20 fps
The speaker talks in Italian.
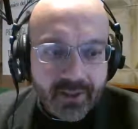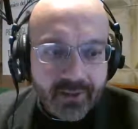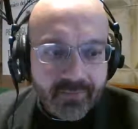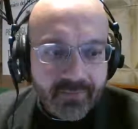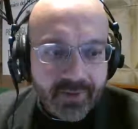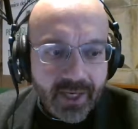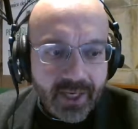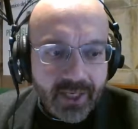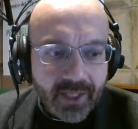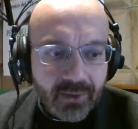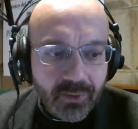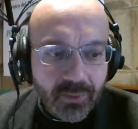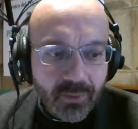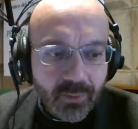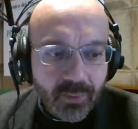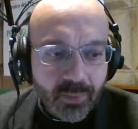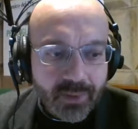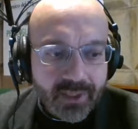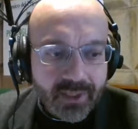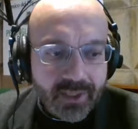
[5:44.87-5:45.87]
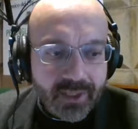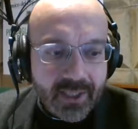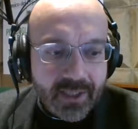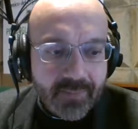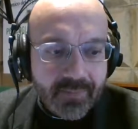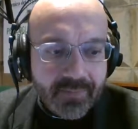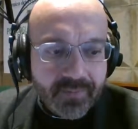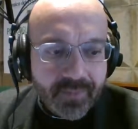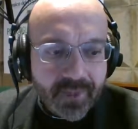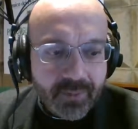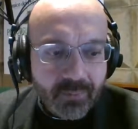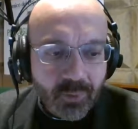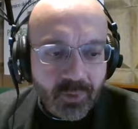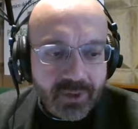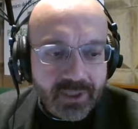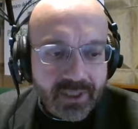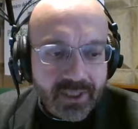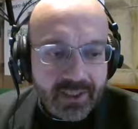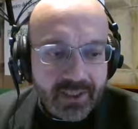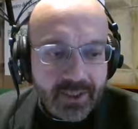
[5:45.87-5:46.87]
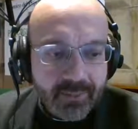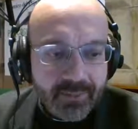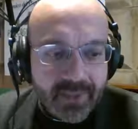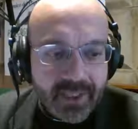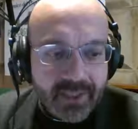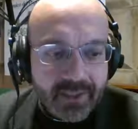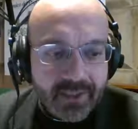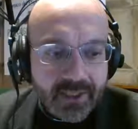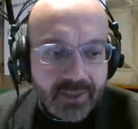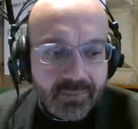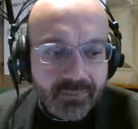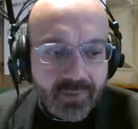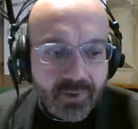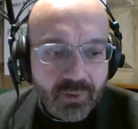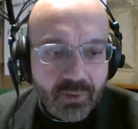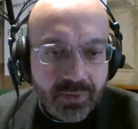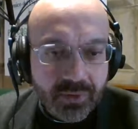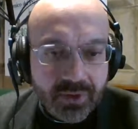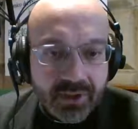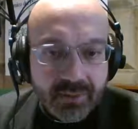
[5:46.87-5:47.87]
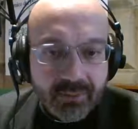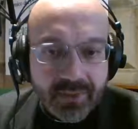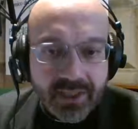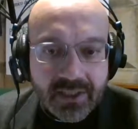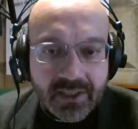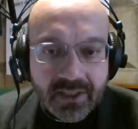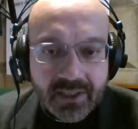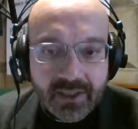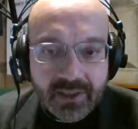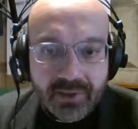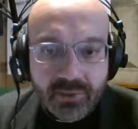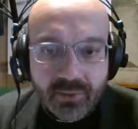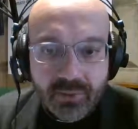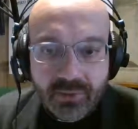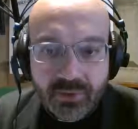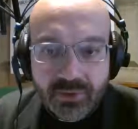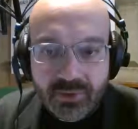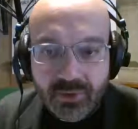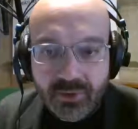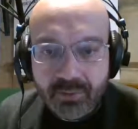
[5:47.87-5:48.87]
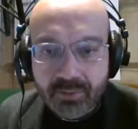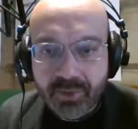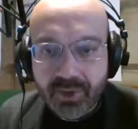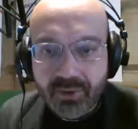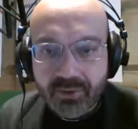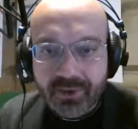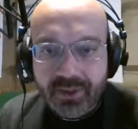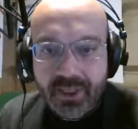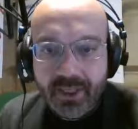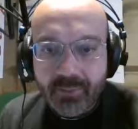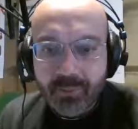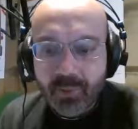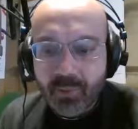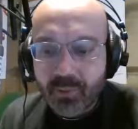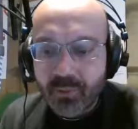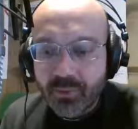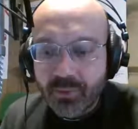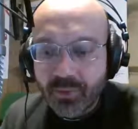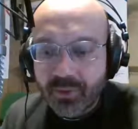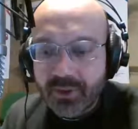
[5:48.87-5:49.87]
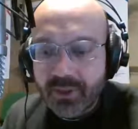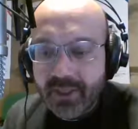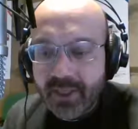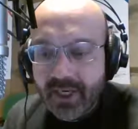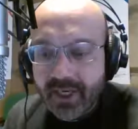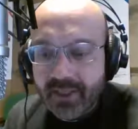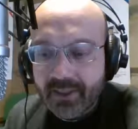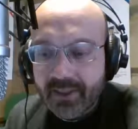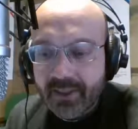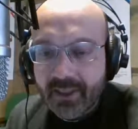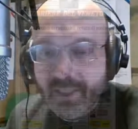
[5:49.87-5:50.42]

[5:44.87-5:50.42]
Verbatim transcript: Veneto quindi moderatamente ottimista sullo sgombero, diamo un'occhiata